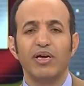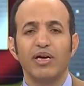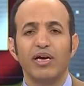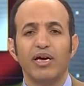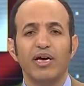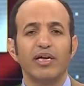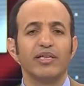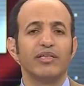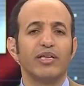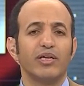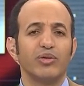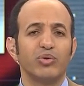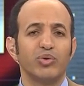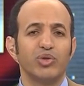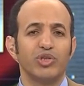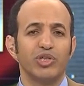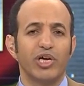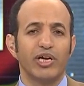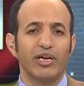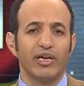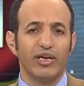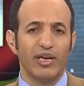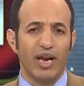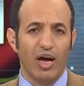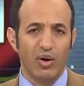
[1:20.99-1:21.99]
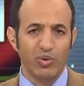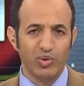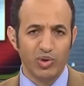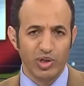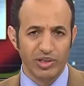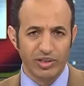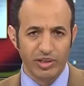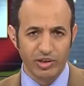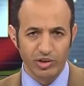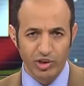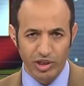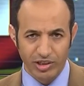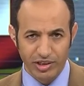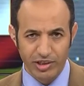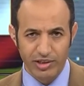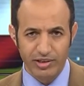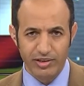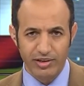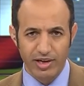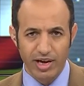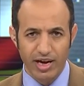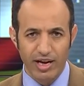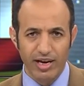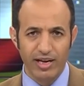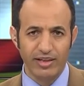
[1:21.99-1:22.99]
خطة الشرق الأوسط
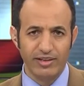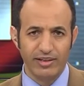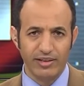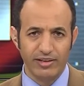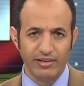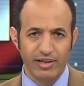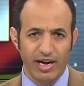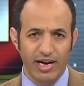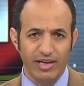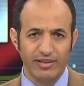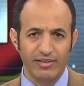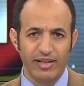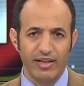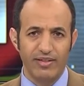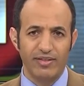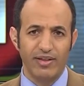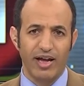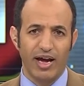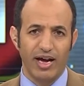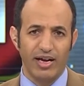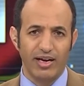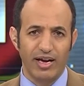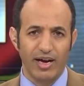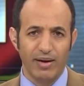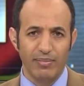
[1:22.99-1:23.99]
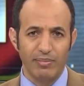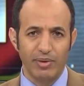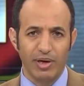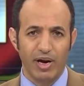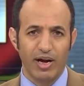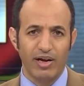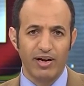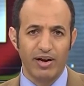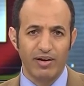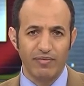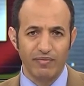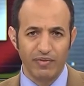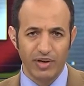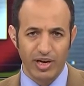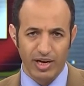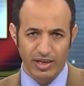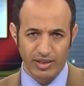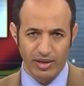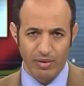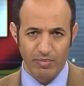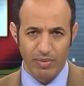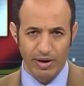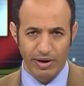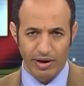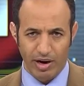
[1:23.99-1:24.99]
الجديد التي تحدثنا عنها مرارا في
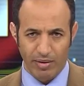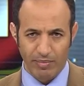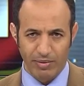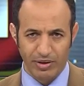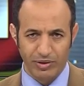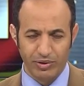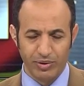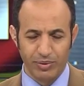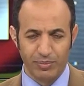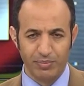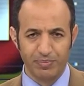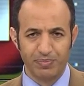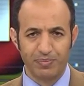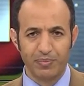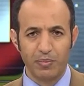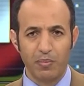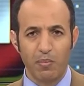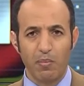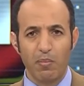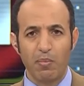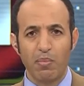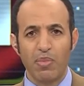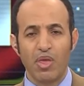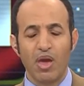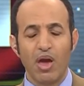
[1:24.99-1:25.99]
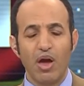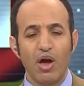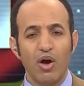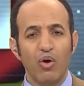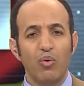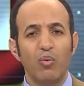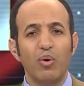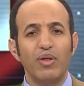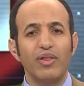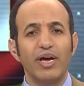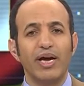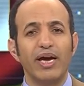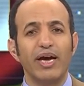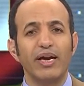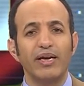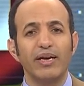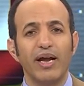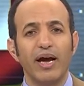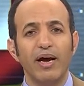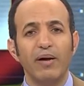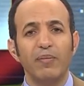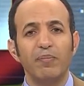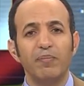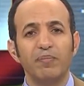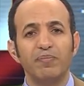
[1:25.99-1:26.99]
هذا البرنامج
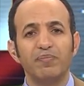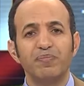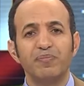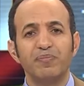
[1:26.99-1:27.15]
وذكرنا